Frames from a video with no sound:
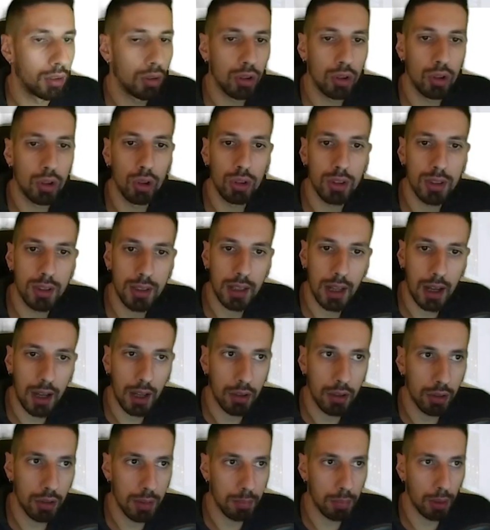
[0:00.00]

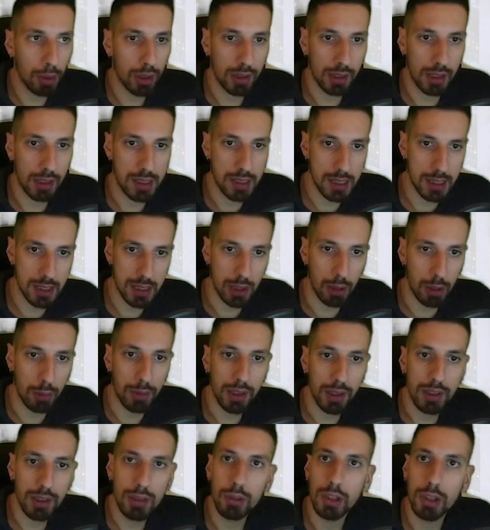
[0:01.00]
conta, non importa il sistema
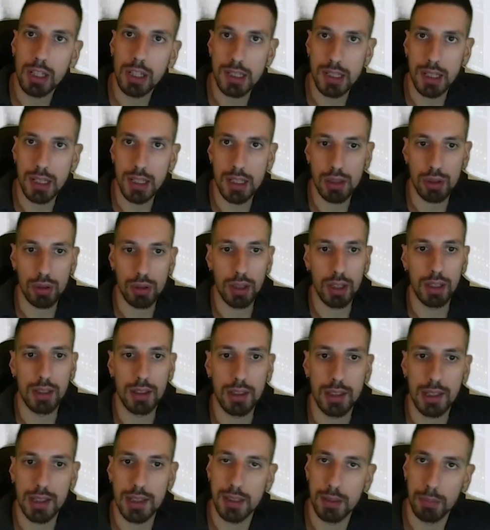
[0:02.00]
operativo, nel senso
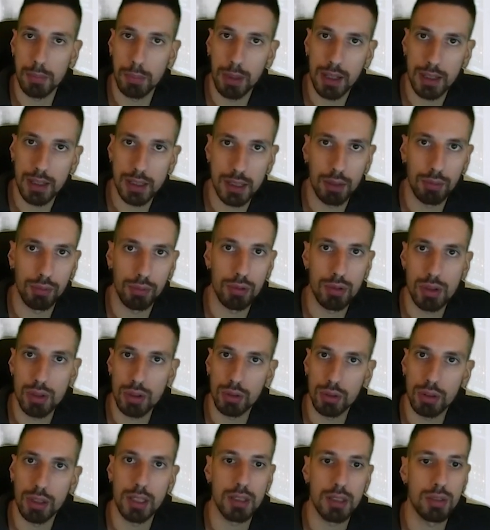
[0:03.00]
che TS Plus
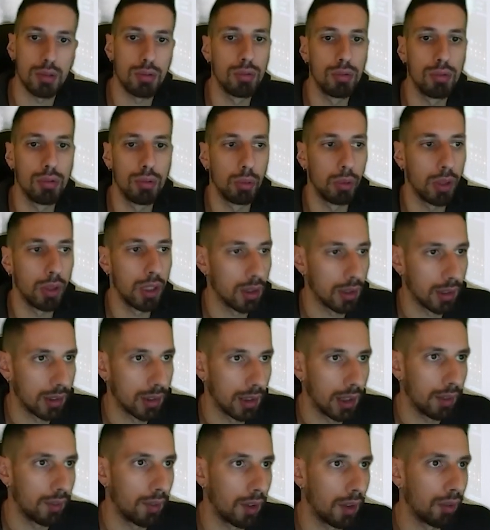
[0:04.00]
funziona su Windows
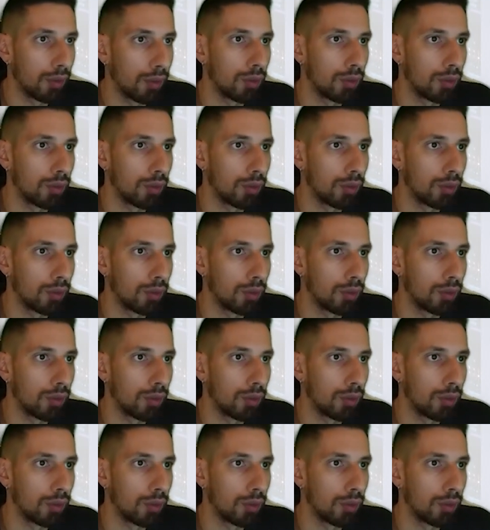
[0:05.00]
Server,